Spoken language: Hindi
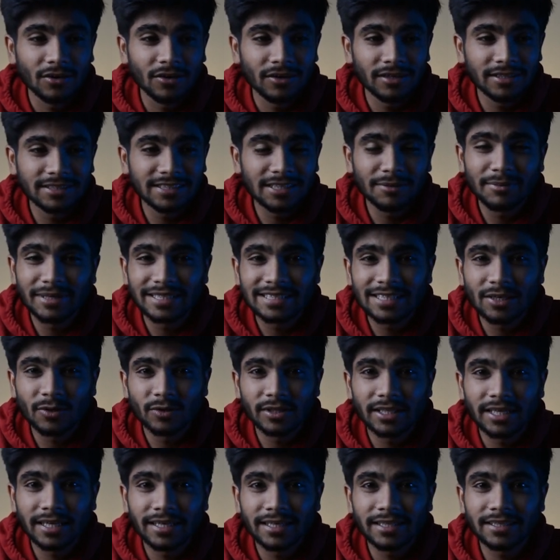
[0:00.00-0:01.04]
और जब ऐसा
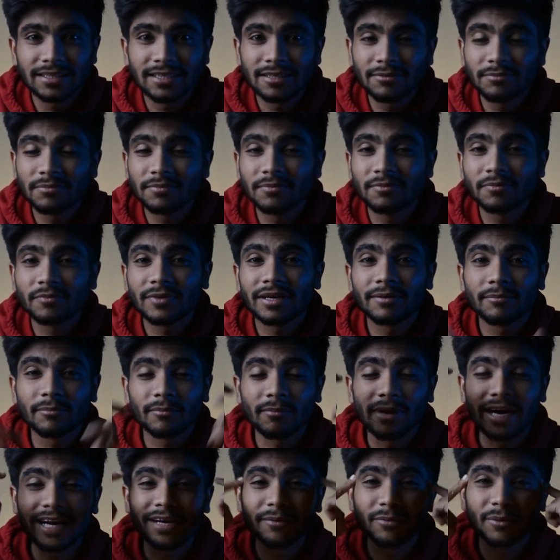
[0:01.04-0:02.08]
होता है तब
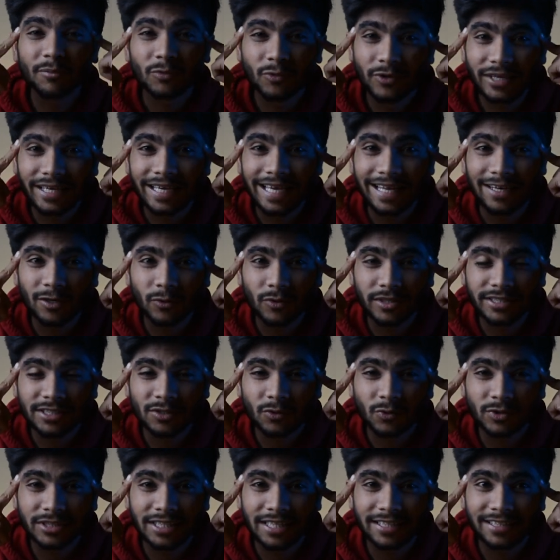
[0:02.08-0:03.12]
माइंड में पूरी
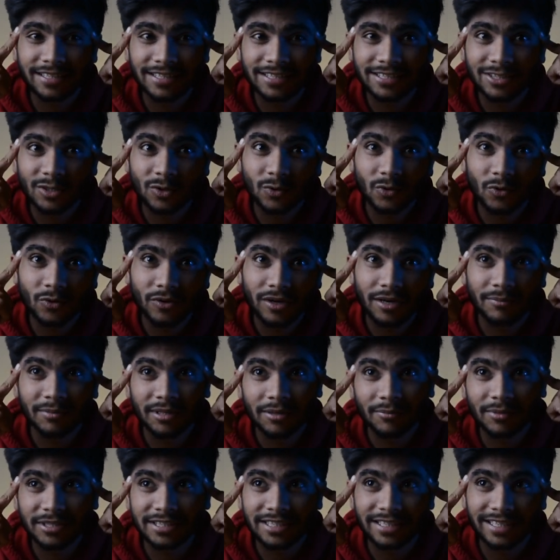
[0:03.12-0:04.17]
कैलकुलेशन हो जाती है चलो
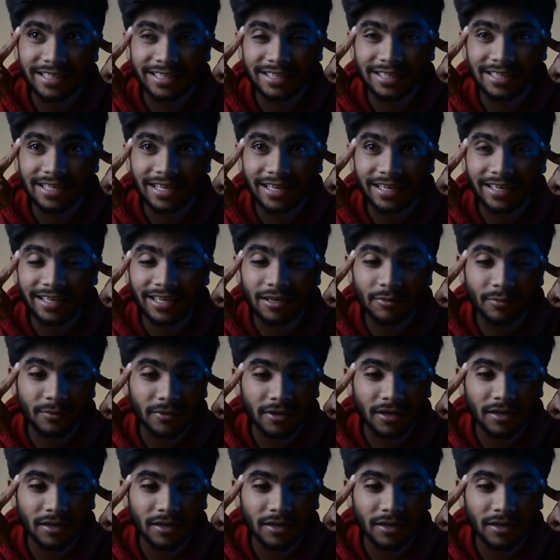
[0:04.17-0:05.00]
अपना बजट इतना है अब,